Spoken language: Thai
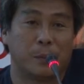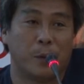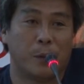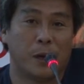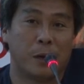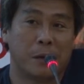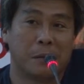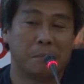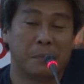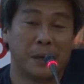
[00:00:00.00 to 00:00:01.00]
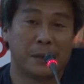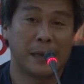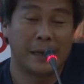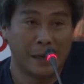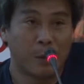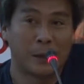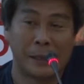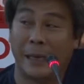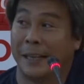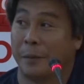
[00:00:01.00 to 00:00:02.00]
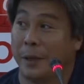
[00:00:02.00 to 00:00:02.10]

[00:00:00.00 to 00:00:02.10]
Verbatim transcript: ผมว่าก็บางถ้านักบอลคิดอาจจะ